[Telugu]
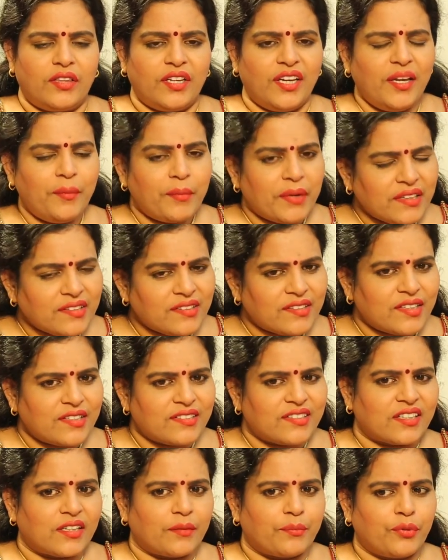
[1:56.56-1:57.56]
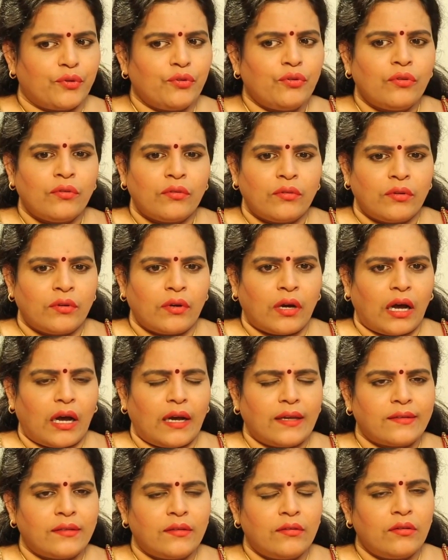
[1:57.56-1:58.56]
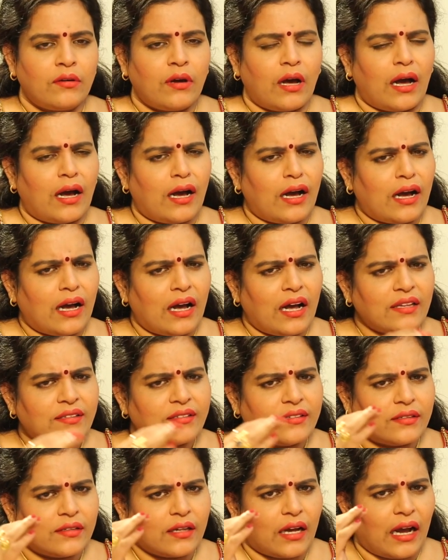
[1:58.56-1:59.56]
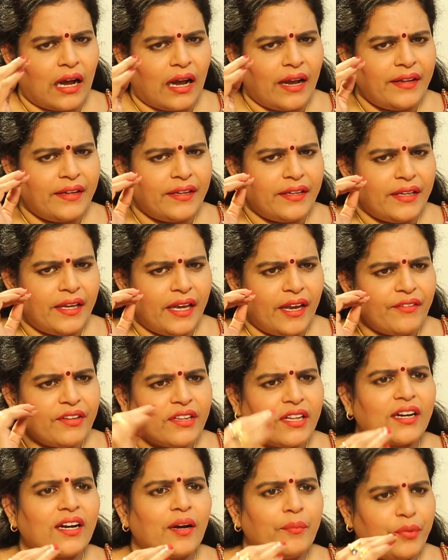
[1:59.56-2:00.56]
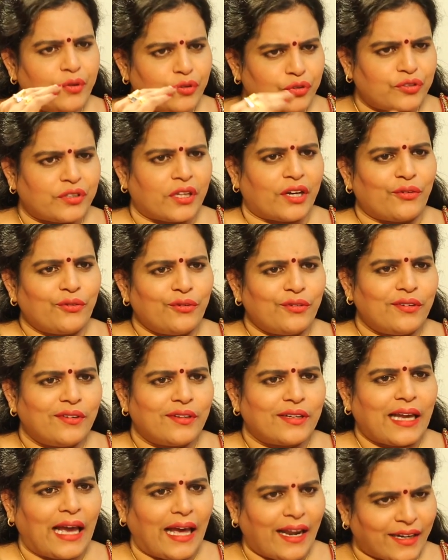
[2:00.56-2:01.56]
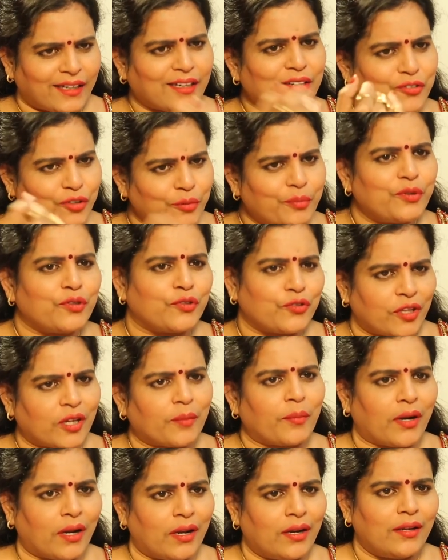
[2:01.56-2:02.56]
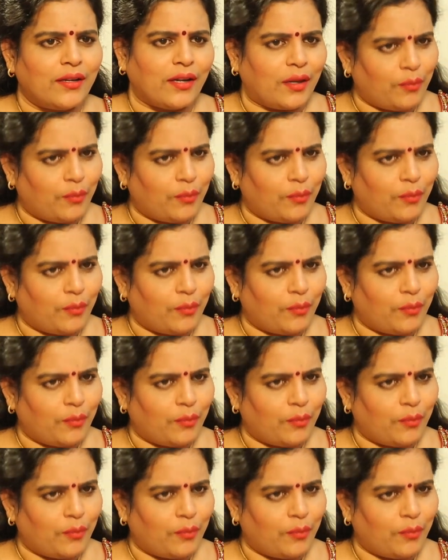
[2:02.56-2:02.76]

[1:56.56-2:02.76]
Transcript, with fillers: త్రీ మంత్స్ చేసేటప్పుడు అసలు ఆ ఆయన ఏ విధంగా పిలుస్తారు క్యారెక్టర్స్తో పిలుస్తారు మనల్ని